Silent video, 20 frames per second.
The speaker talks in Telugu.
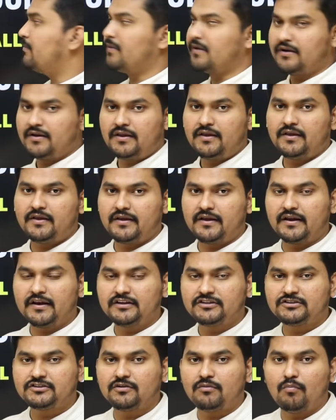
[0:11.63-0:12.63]
పేపర్ని
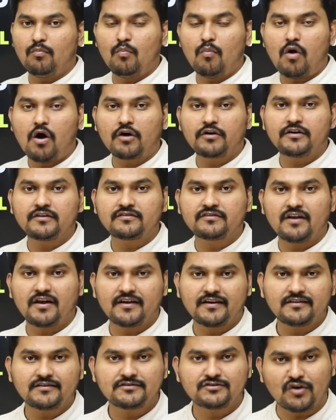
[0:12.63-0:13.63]
ఇంగ్లీష్ మాక్ టెస్ట్
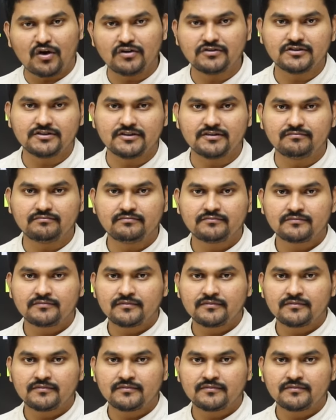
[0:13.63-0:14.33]
లాగా సాల్వ్ చేద్దాం